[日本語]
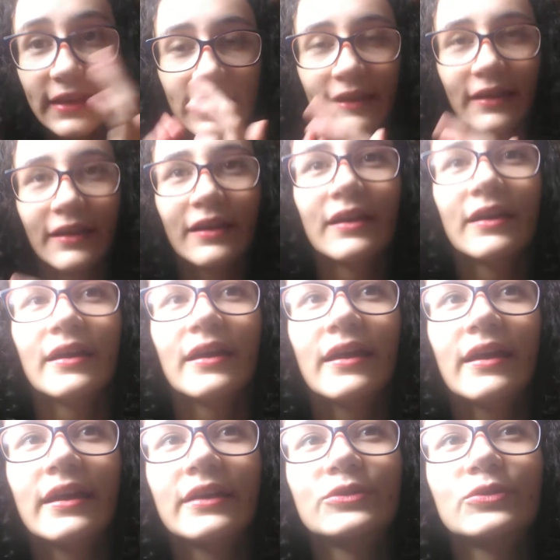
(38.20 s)
て、
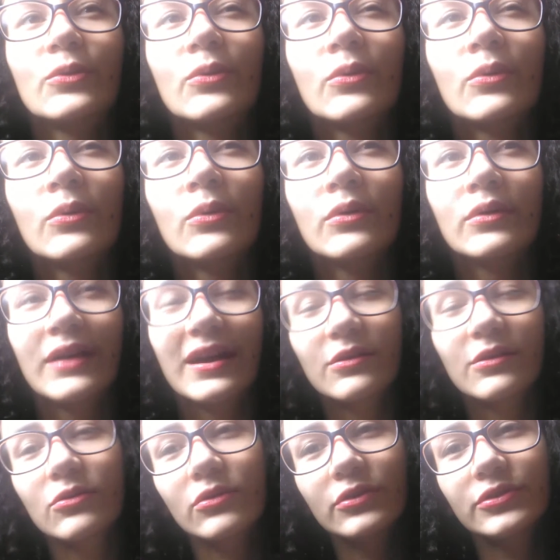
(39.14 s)
えっと、書
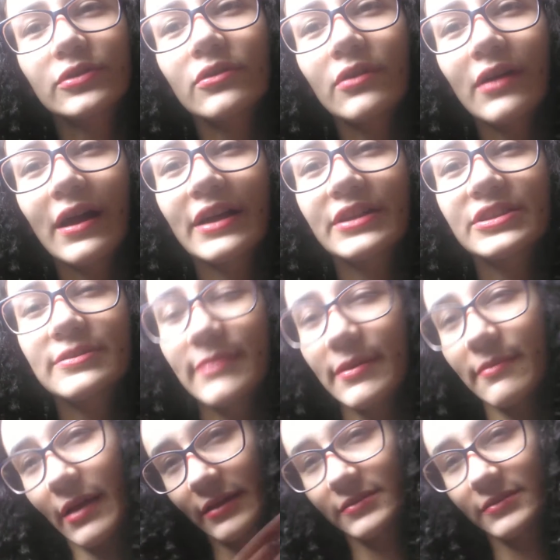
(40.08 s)
くことを始
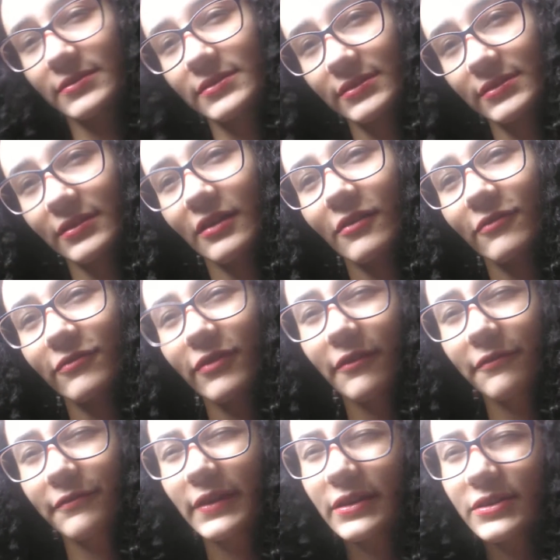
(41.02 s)
めます
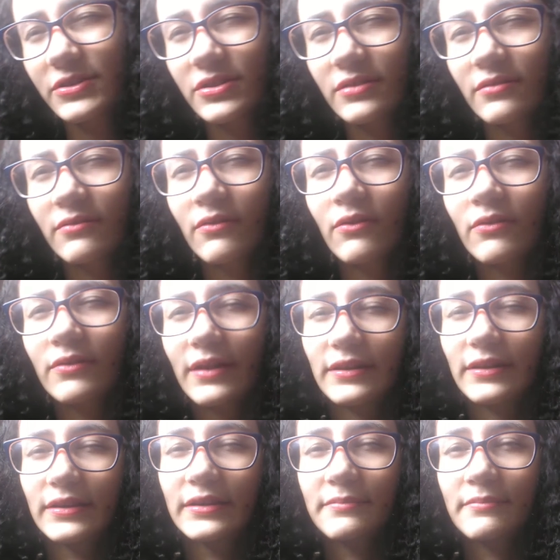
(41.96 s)
ファンフィクションを
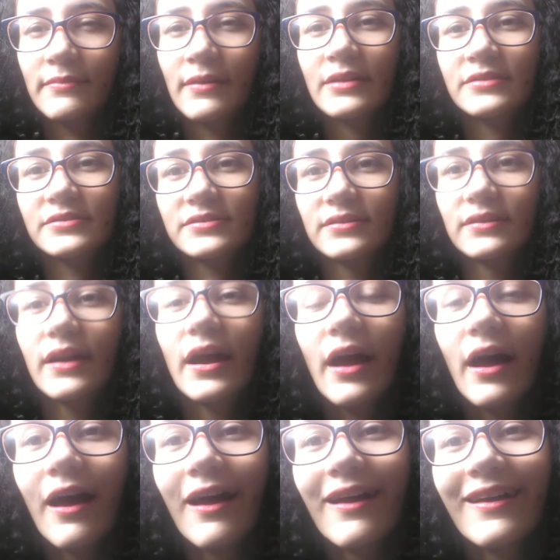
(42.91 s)
書きます
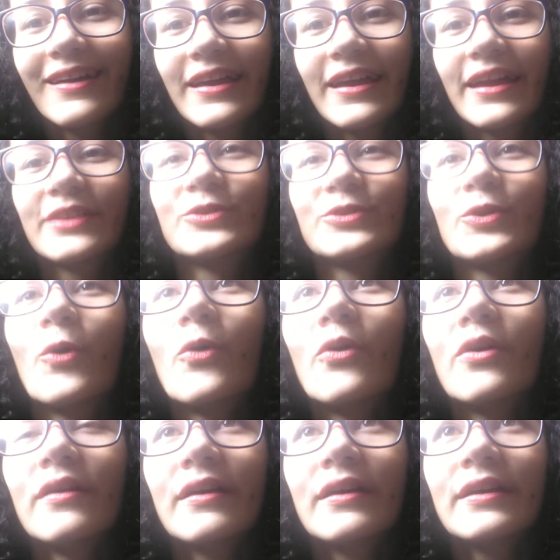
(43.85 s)
が、えっ
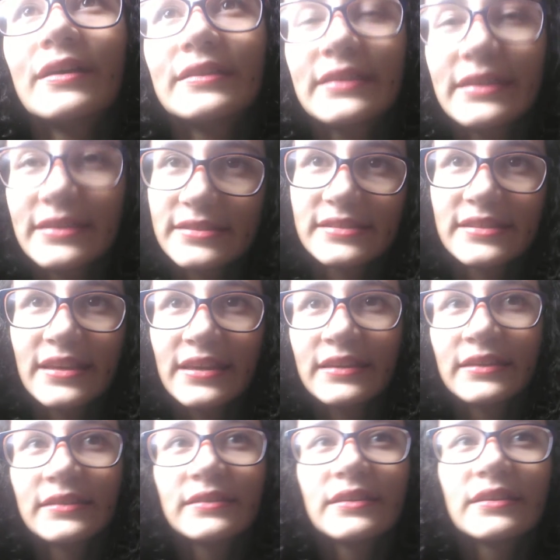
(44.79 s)
と、
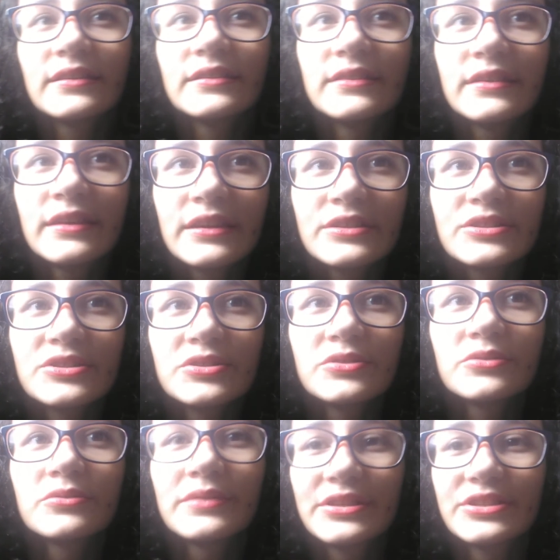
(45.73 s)

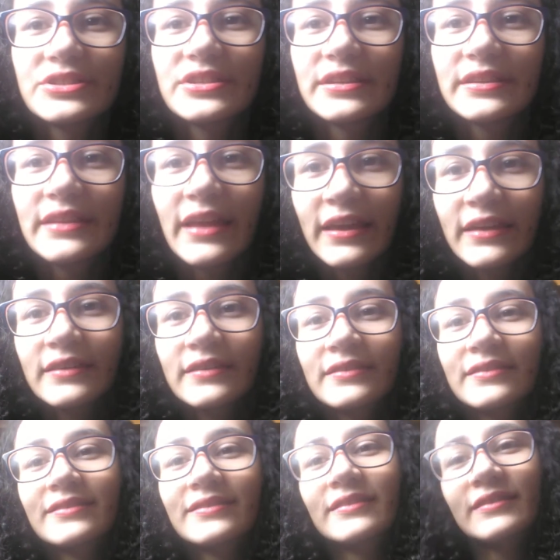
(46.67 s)
2021
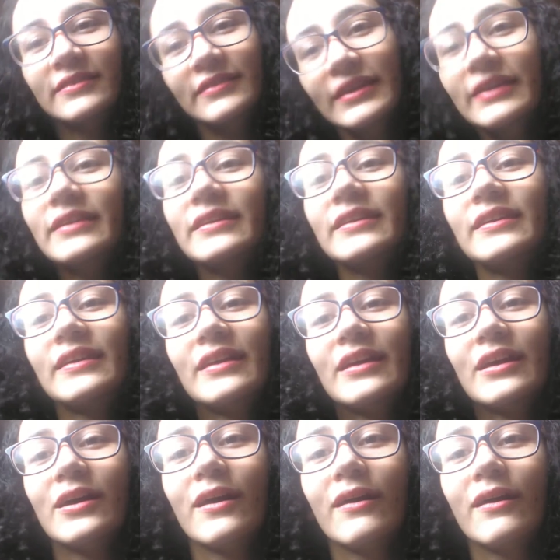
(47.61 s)
年に
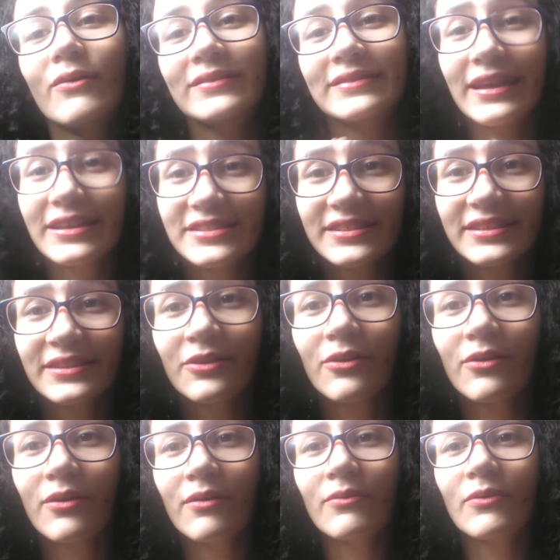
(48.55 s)
私
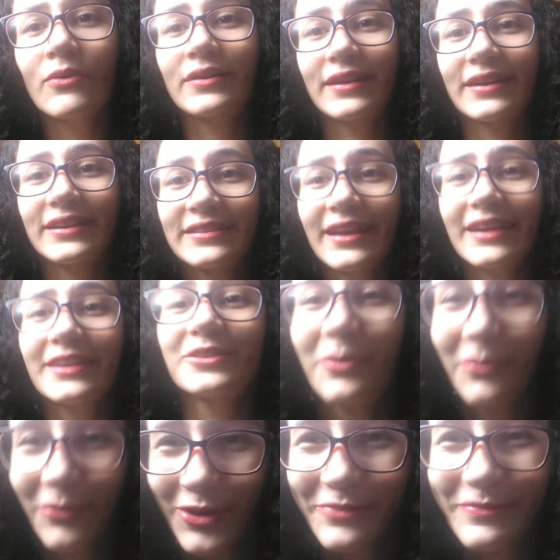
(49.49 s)
の本を書きたい
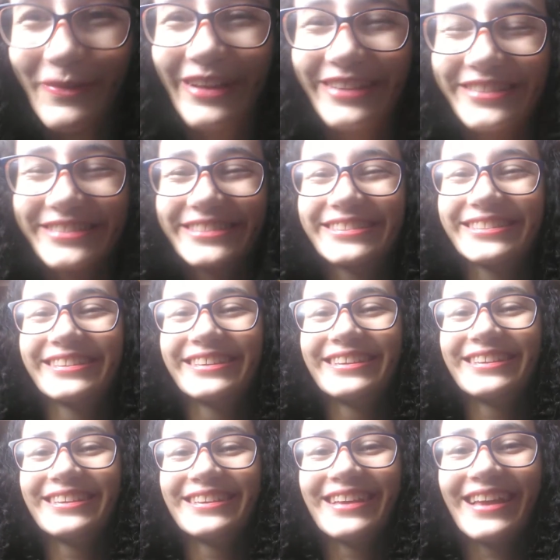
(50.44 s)
と思います、
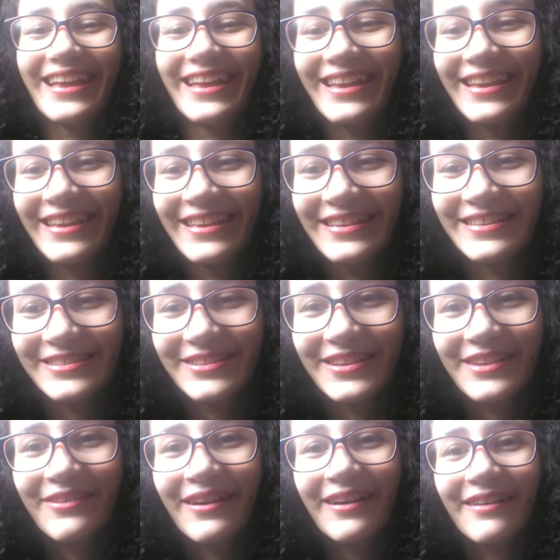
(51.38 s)
えー、
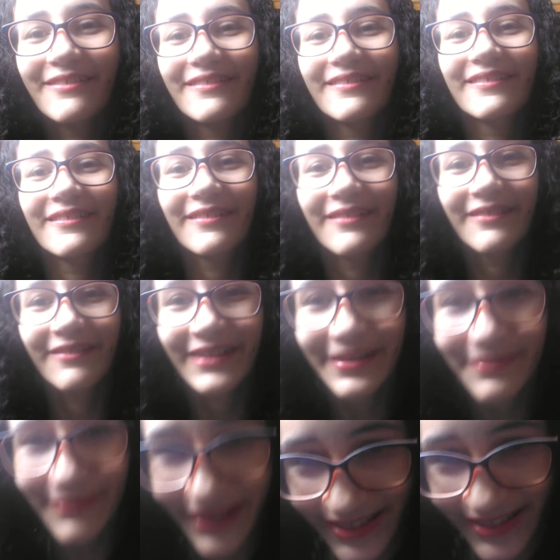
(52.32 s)
それは終
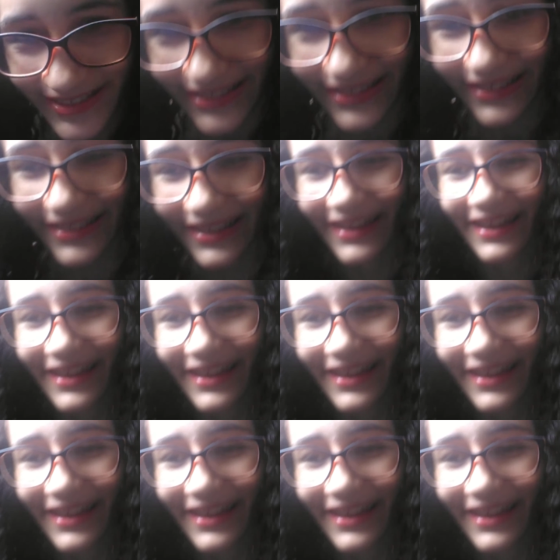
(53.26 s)
わります